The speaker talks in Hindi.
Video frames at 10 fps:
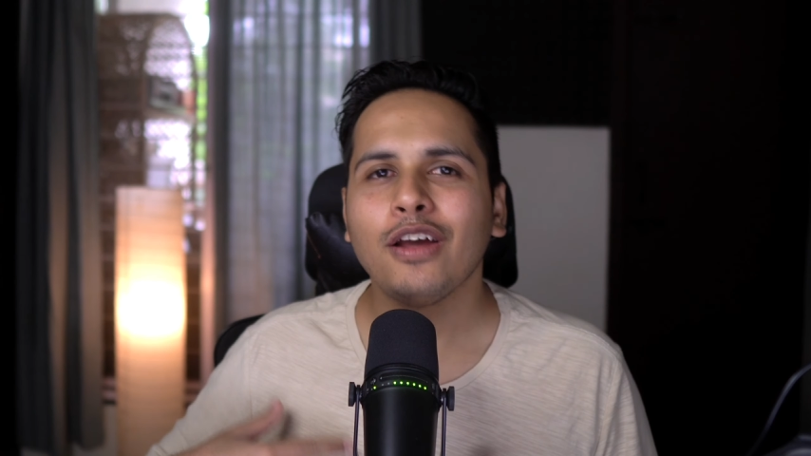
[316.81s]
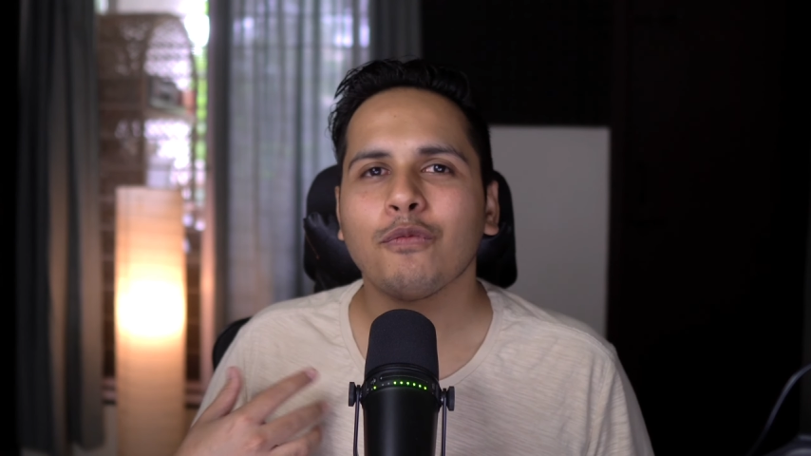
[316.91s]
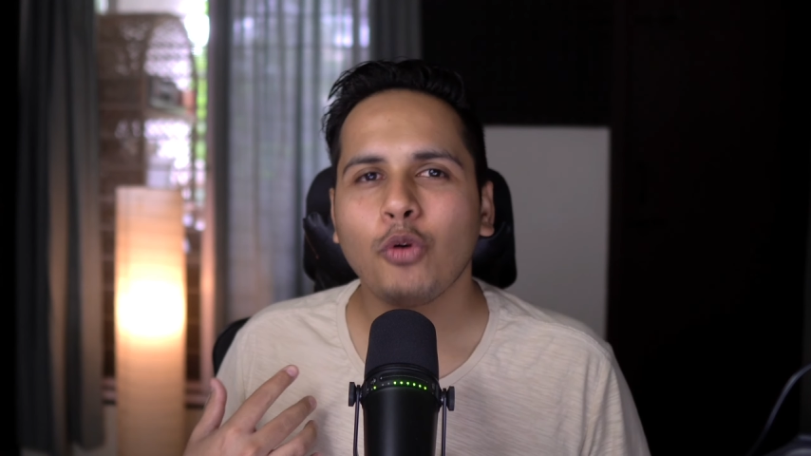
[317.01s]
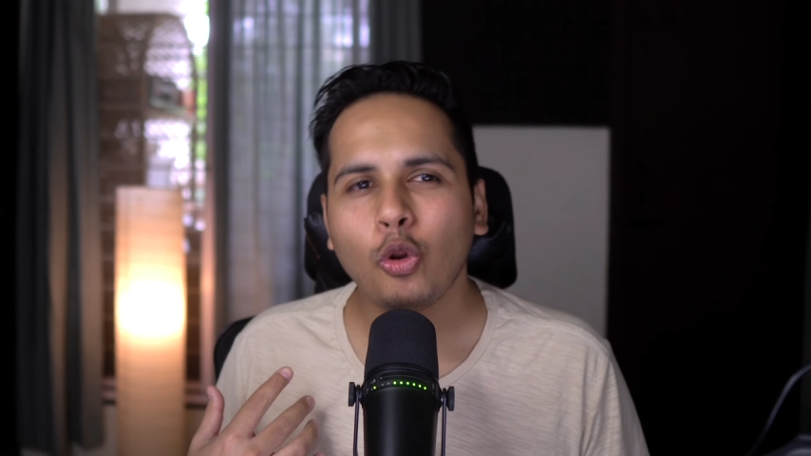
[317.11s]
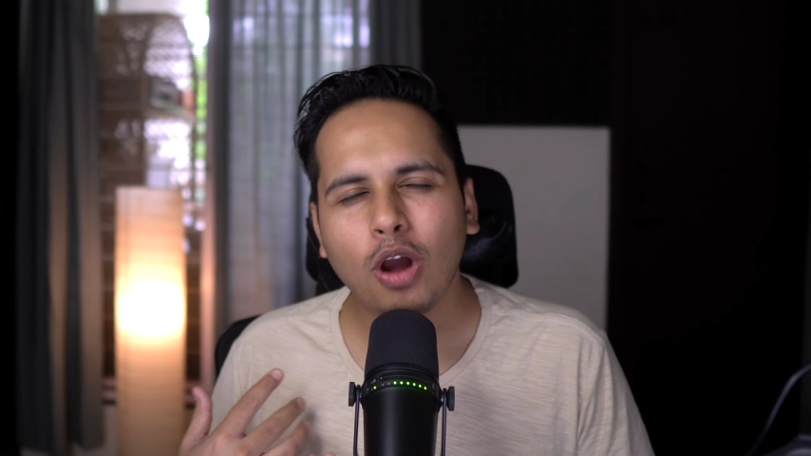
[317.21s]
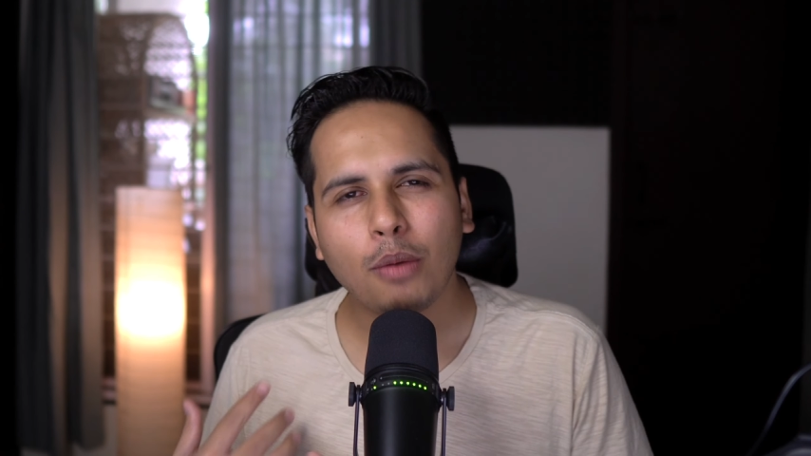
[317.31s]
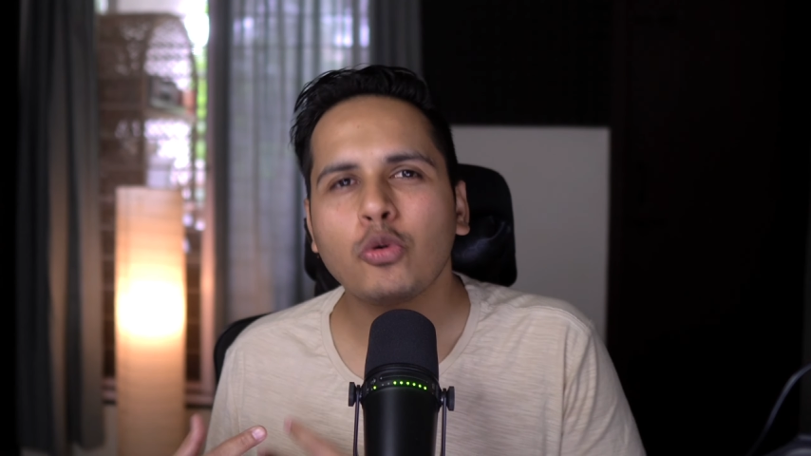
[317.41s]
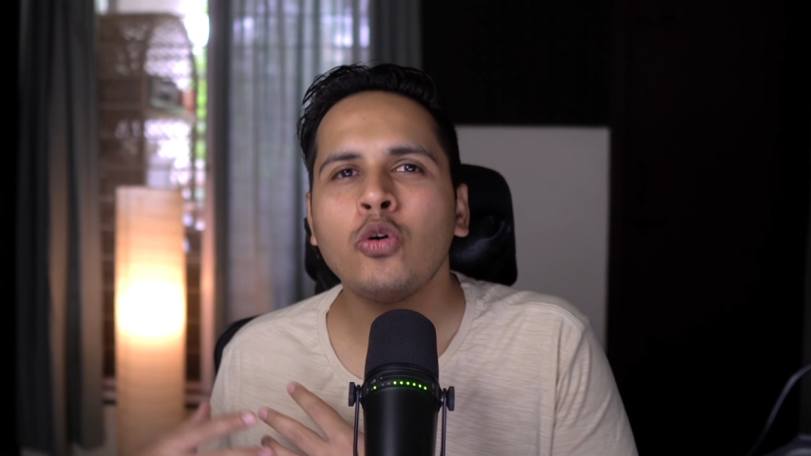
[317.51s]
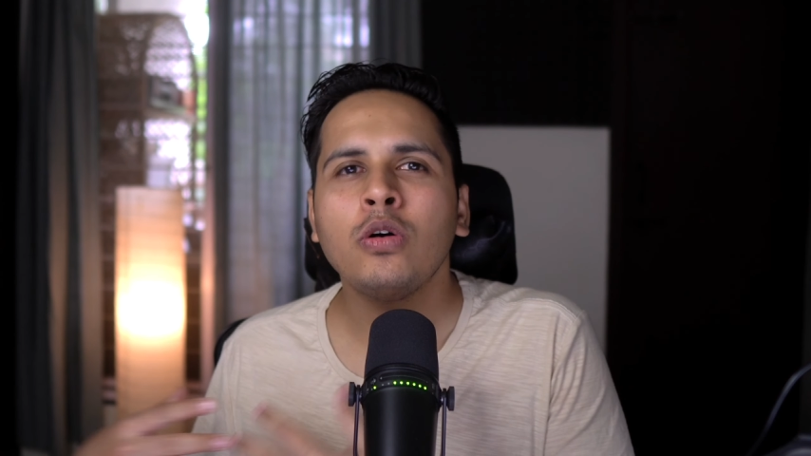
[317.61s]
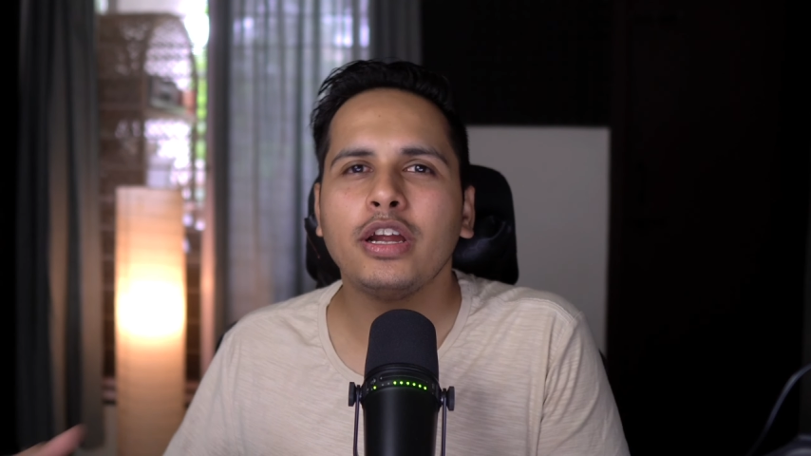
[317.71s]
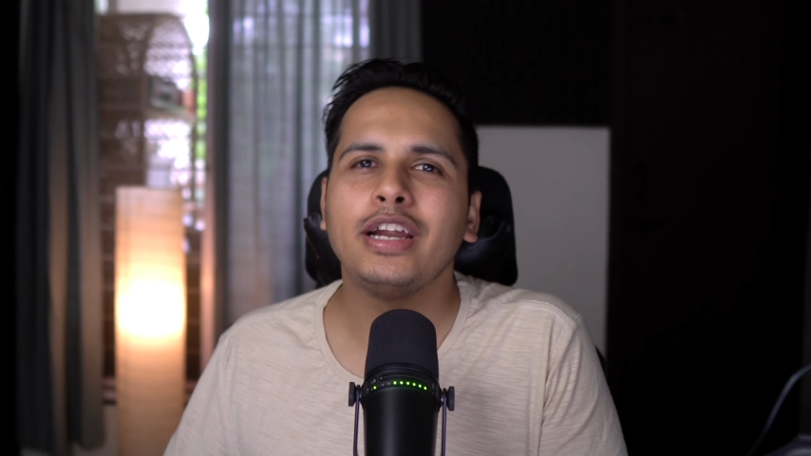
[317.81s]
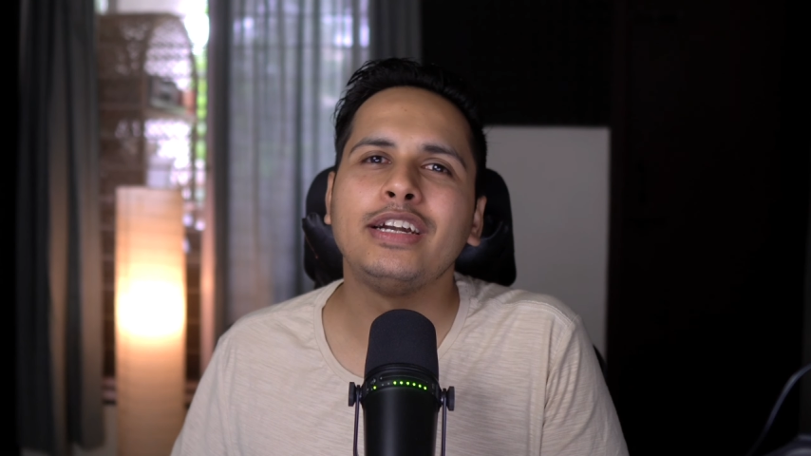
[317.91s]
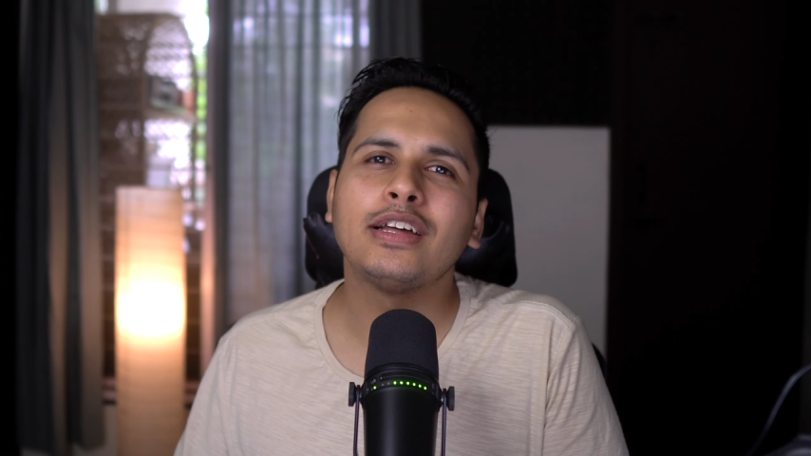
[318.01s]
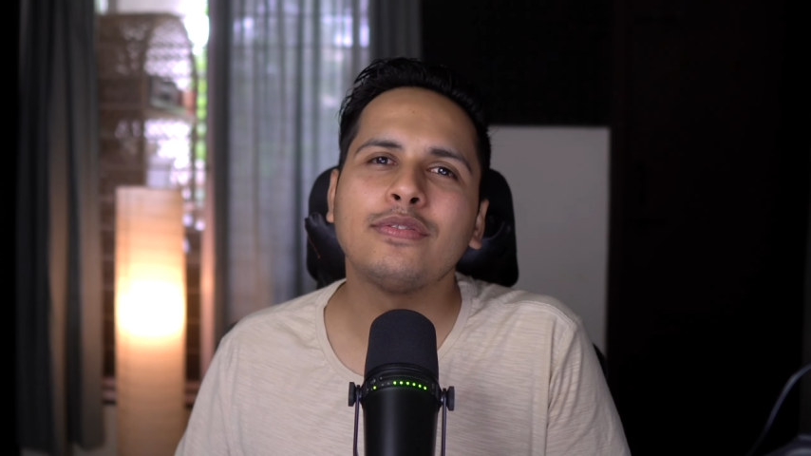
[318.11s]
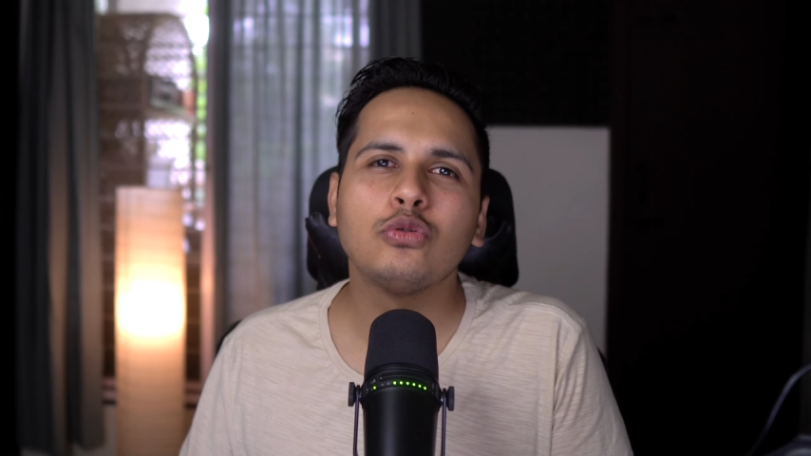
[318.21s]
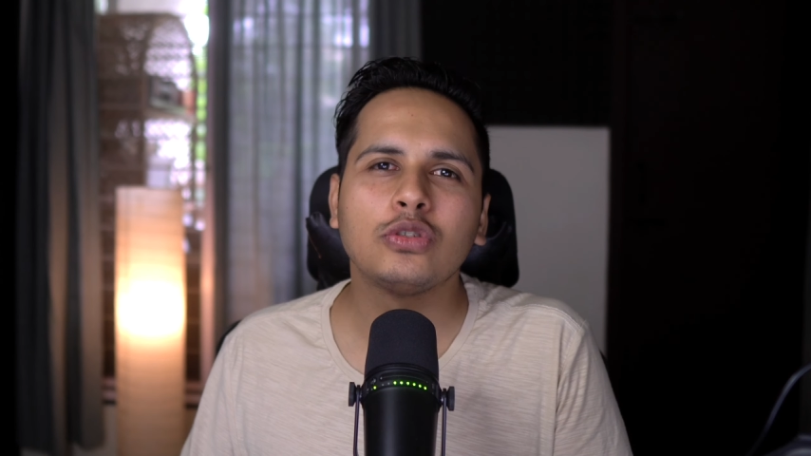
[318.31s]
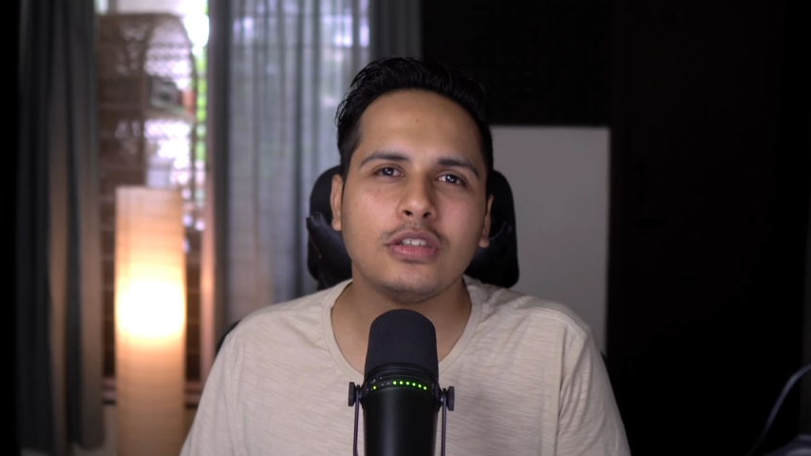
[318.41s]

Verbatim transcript: वो लोग आपको इंटरव्यूज़